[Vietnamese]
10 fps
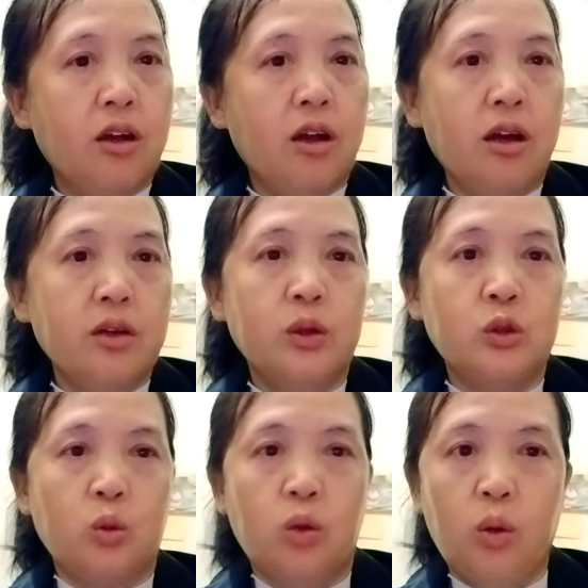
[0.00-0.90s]
có yếu
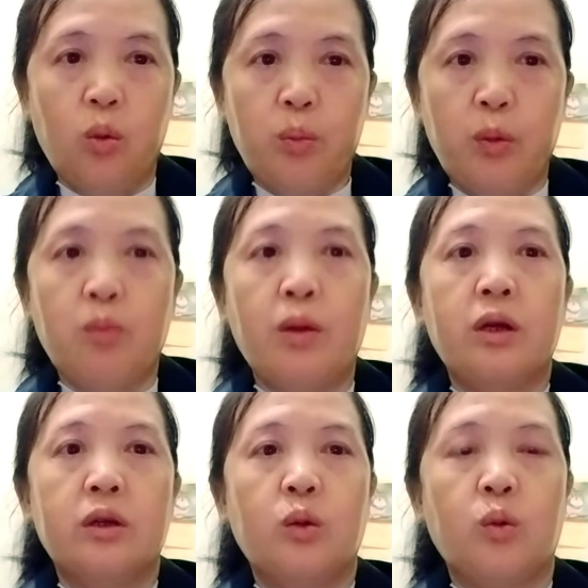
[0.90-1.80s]
chủ lọ ô plum mà
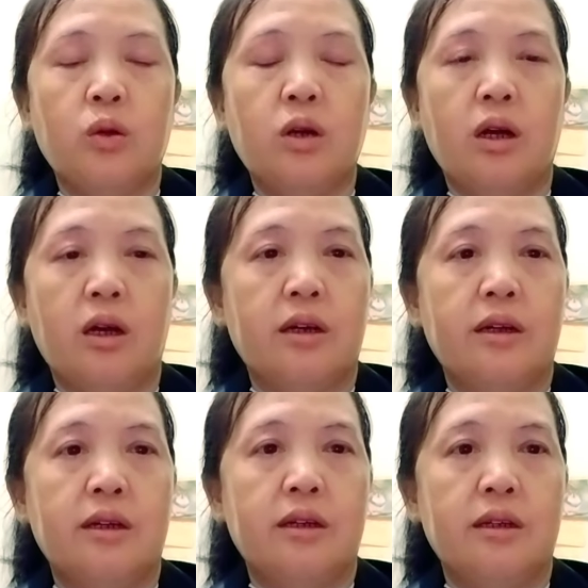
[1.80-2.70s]
nó đâu cũng nó
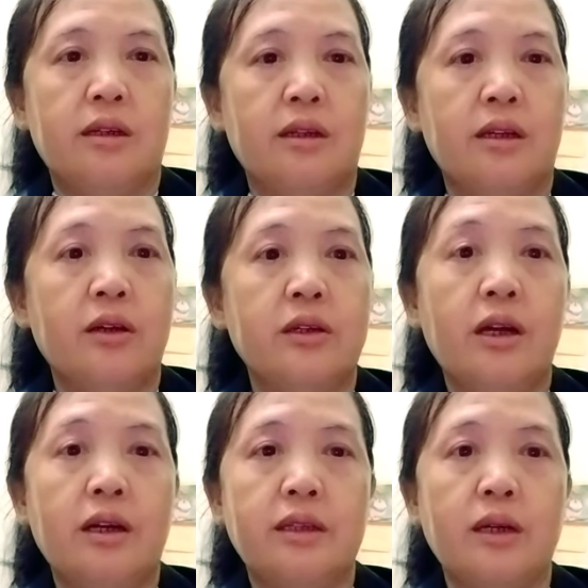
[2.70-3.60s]
lo
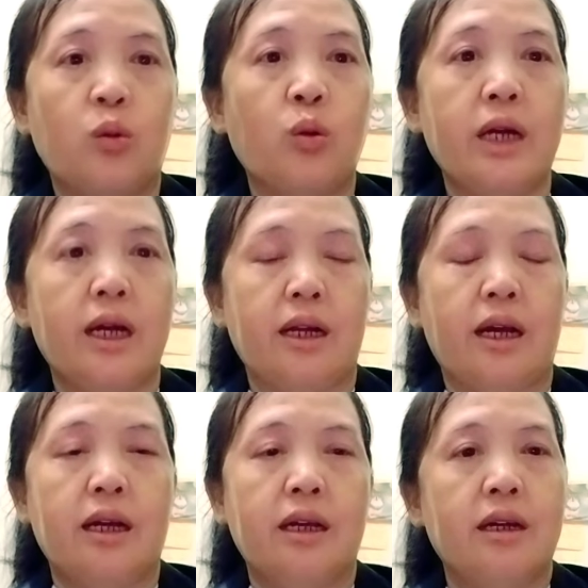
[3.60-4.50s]
yếu hay tiền cũng ngừng
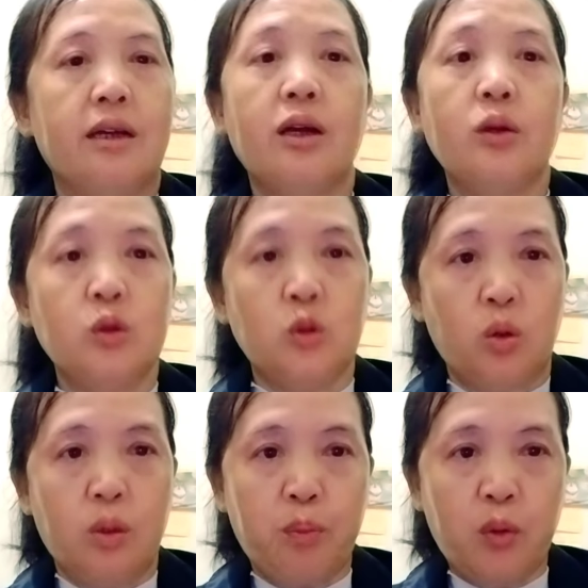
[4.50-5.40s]
có yếu chủ
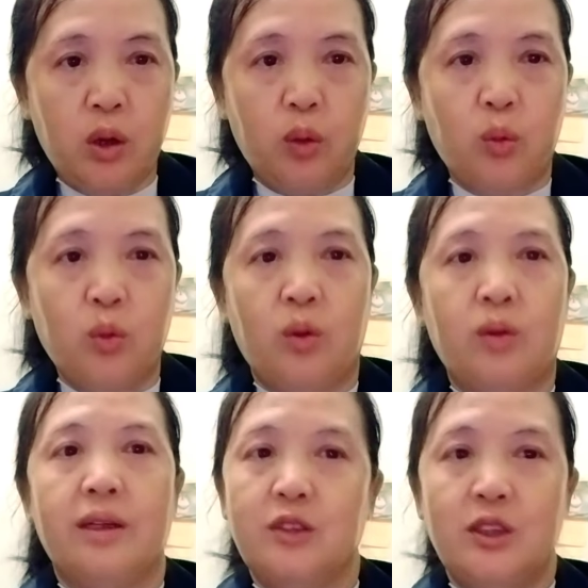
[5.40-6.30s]
lọ bùa của
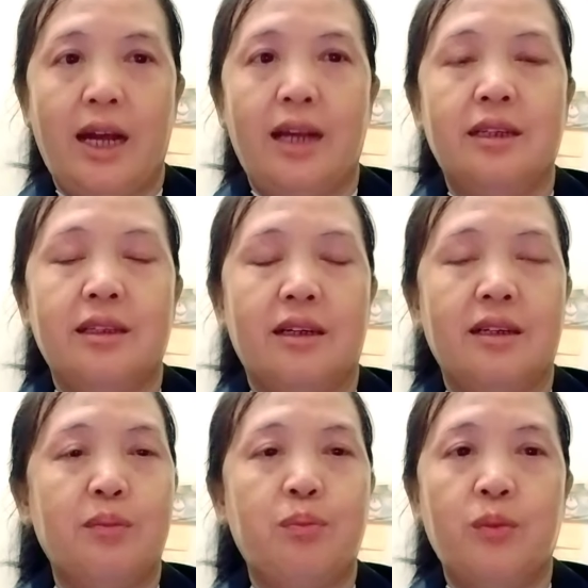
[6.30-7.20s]
lấy chỉ hai đến tới
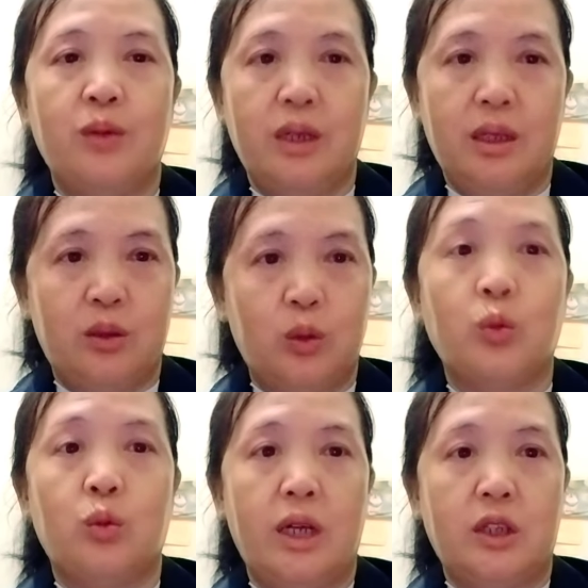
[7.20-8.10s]
li li tù
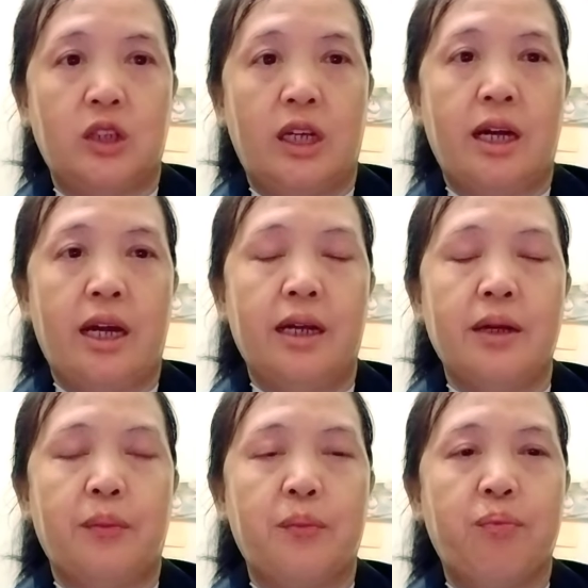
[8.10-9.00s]
nghiện chế nào hay na